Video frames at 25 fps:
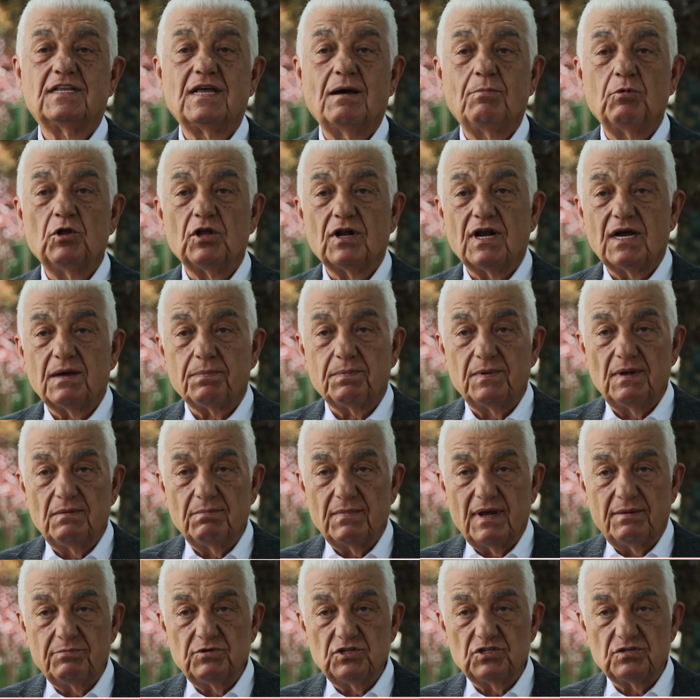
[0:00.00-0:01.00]
tam olarak
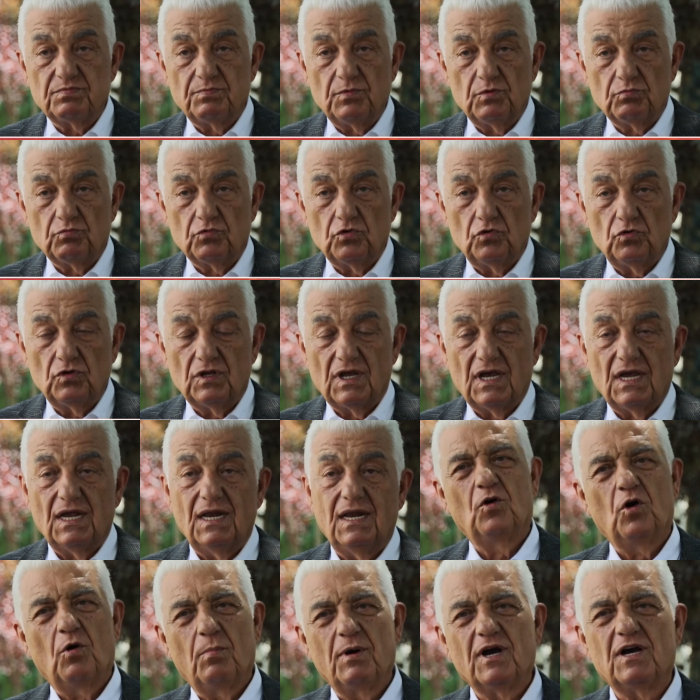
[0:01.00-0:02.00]
bilmemiz mümkün
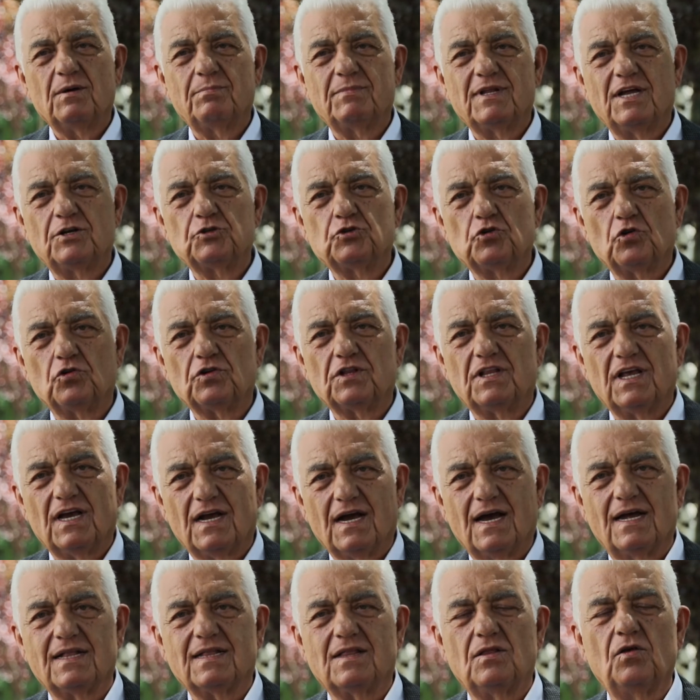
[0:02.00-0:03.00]
değil. O bakımdan çok
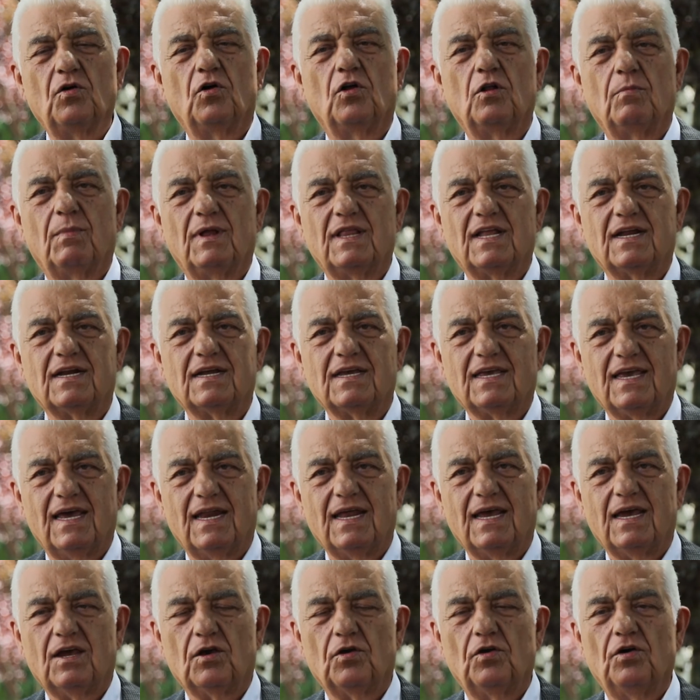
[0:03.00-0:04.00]
dikkatli olmaları
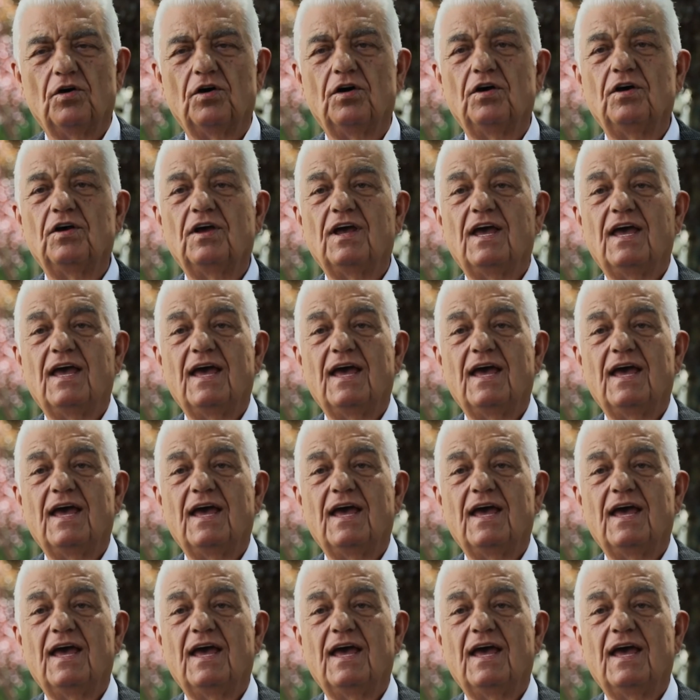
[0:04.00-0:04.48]
gerekiyor.